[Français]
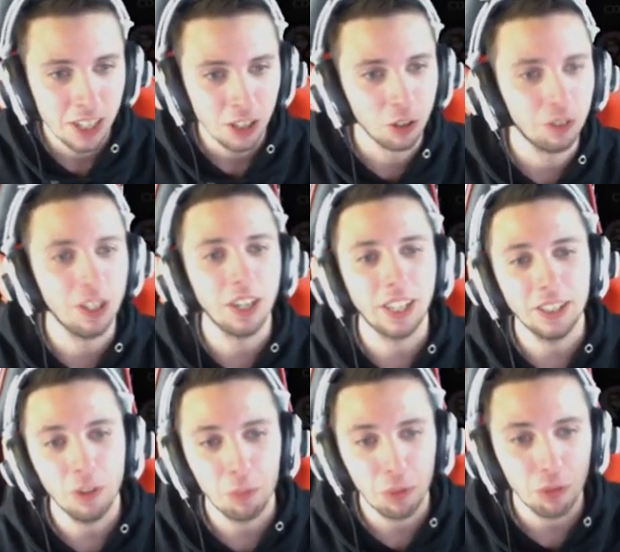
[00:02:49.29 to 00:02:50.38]
Donc voilà, regardez,
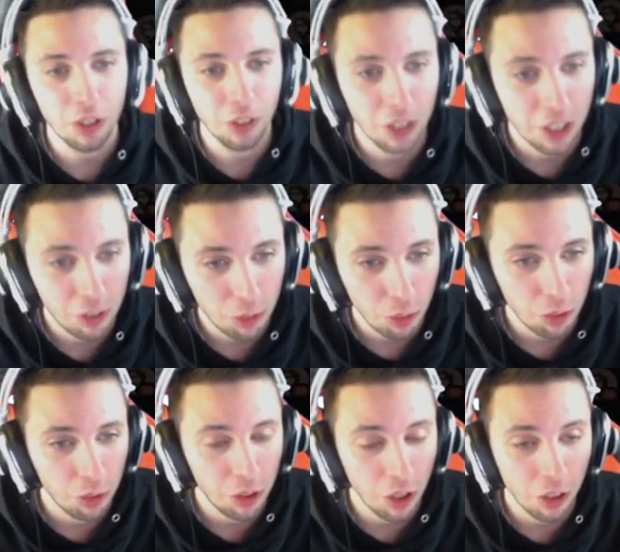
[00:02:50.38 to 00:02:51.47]
on peut voir dans les
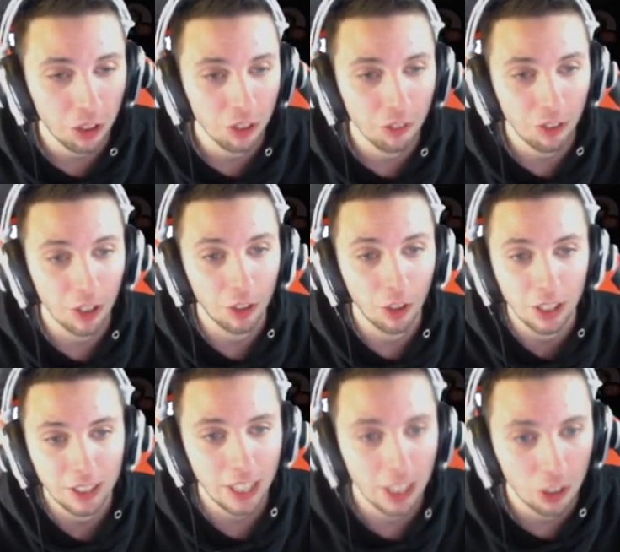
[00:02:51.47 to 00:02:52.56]
sources tags, enfin dans les
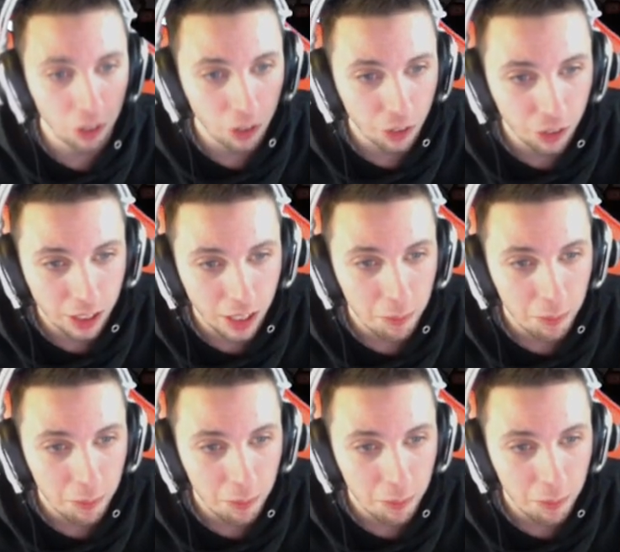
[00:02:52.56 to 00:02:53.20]
tags euh,